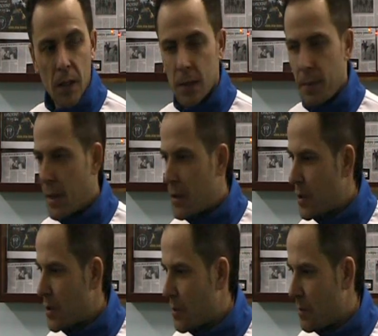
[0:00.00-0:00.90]
Pan Andrzej
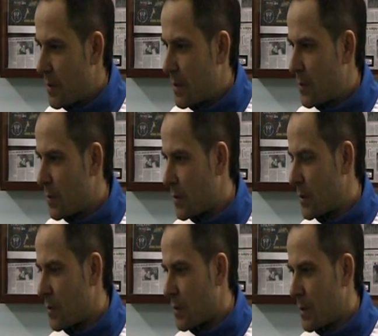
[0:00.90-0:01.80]
Jarząbek, który,
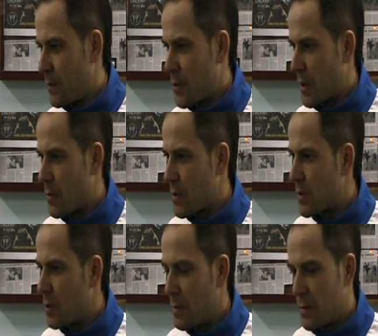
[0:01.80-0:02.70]
który pożegnał się z
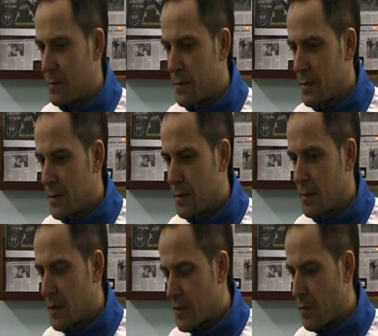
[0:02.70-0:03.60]
klubem,
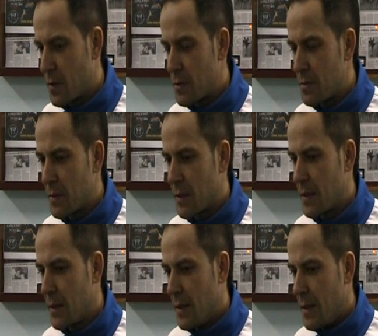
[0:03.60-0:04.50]
jest w moim teamie.
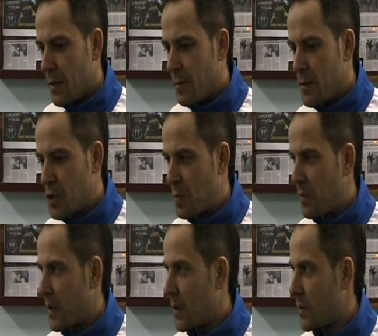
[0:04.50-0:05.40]
Będzie
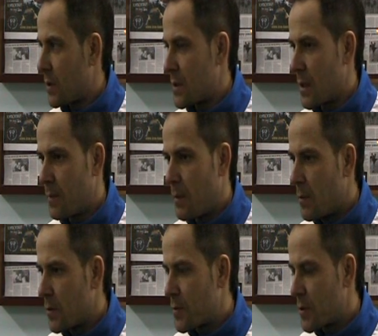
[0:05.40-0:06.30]
odpowiadał też za
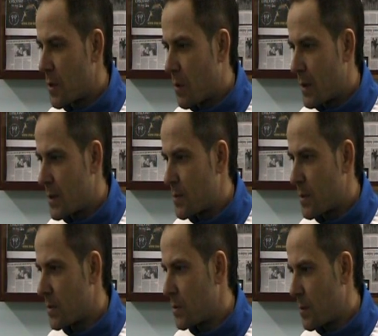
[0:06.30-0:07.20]
pomoc przy regulacji
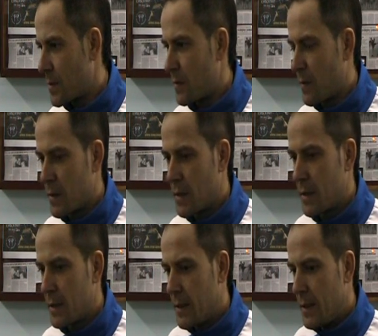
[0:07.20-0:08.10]
sprzętu, dopasowania.
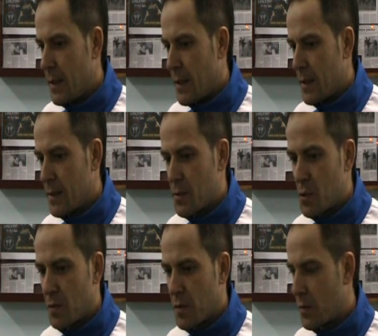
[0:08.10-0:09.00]
Jest to
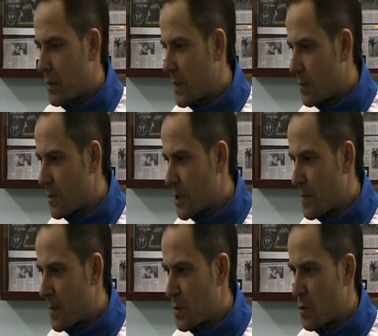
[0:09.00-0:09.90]
człowiek, który całe życie
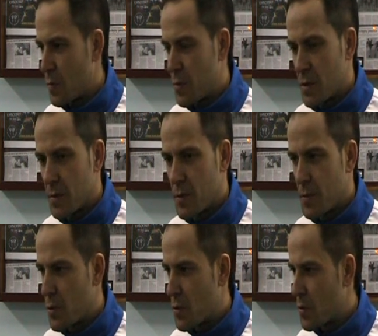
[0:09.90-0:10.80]
spędził przy, przy,
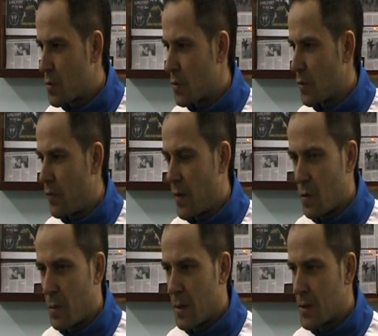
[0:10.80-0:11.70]
przy żużlu, w
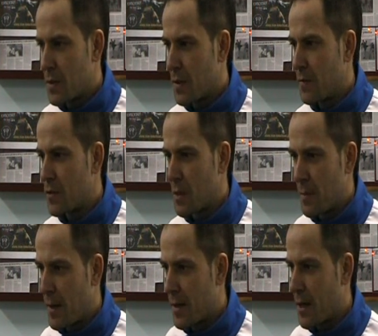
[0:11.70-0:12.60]
falubazie, w
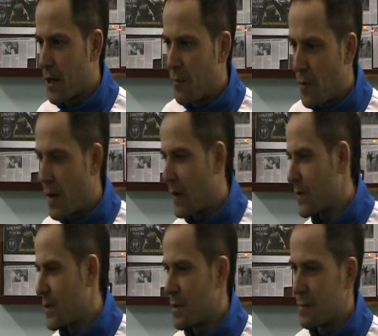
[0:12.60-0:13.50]
żelblarkach, w
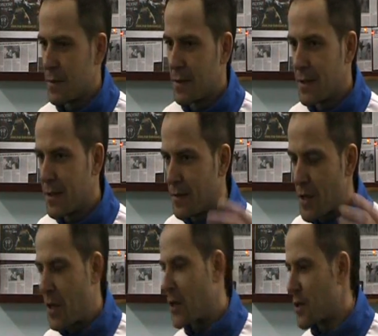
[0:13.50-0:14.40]
Morawskim, e, w
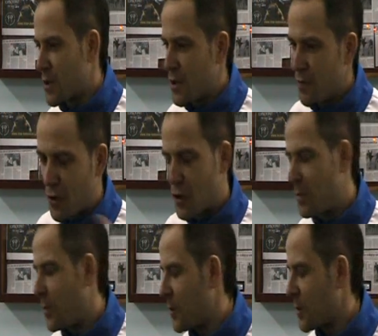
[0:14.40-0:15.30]
Zetkarzecie, w
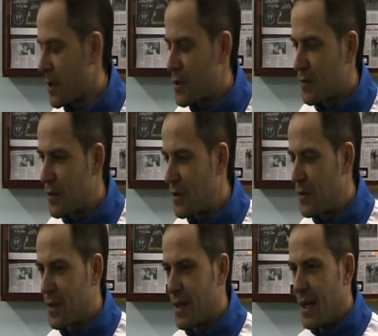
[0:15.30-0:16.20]
Kronopolu, także w tych,
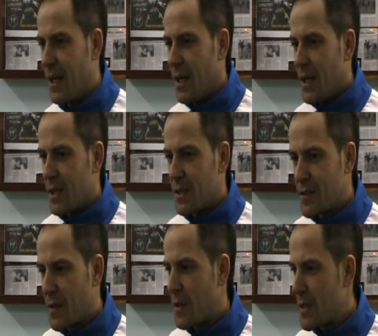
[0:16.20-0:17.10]
e, w
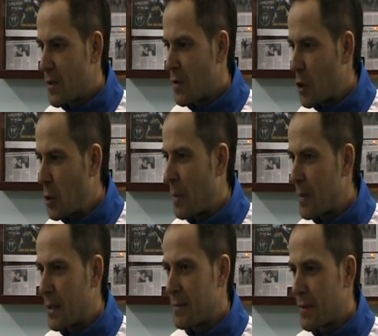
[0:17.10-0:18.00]
całej historii, odkąd
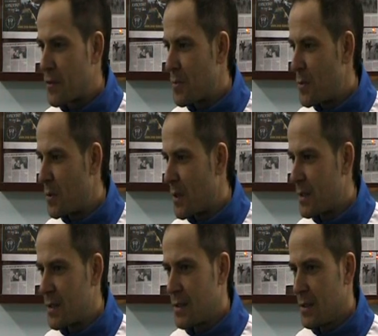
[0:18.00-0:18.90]
pamiętam, zawsze był,
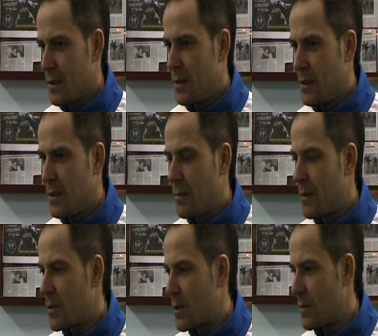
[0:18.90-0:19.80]
jest i, i
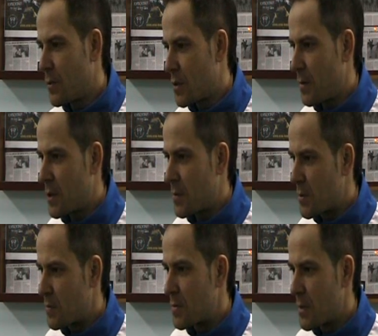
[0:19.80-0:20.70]
będzie może bardziej przy,
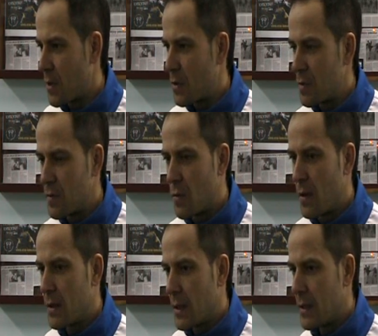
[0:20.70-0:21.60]
przy mnie jako
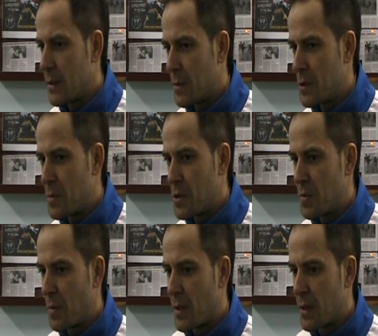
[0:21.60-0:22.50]
indywidualnie, ale będzie, będzie mi
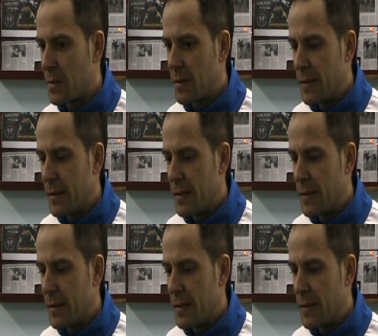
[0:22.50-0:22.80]
pomagał